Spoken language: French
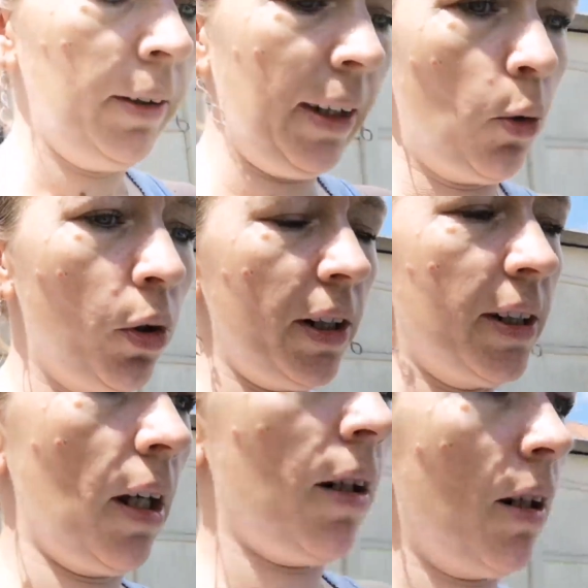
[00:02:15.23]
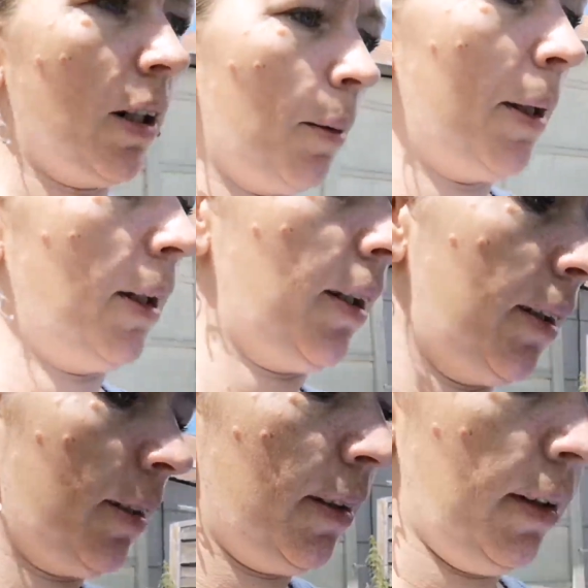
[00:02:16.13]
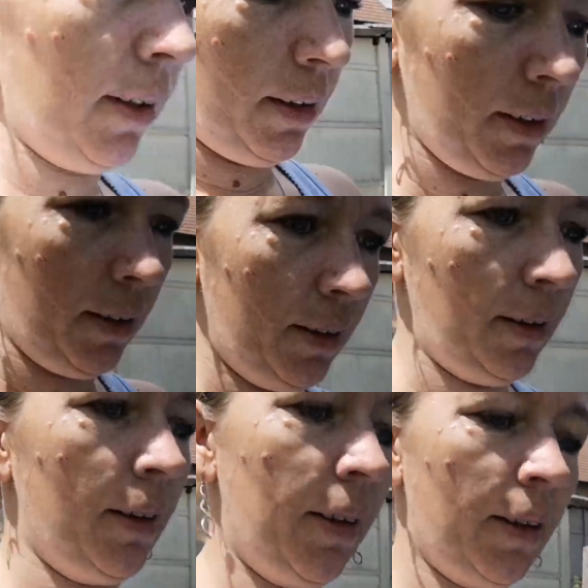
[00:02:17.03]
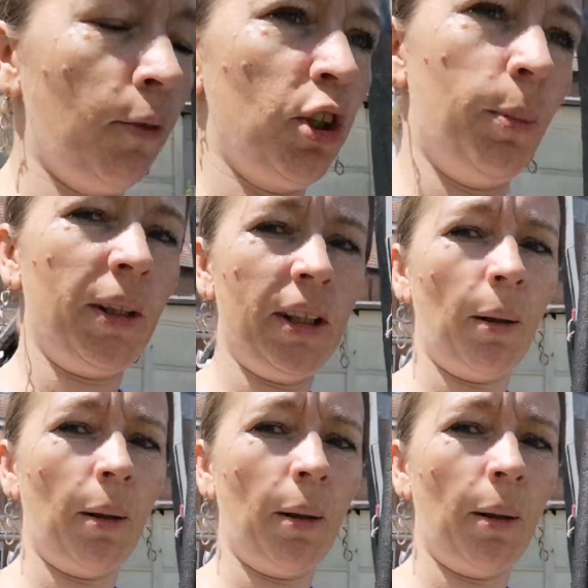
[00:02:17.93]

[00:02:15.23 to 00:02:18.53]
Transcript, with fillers: décorer sa cabane. T'as vu, j'ai pas dit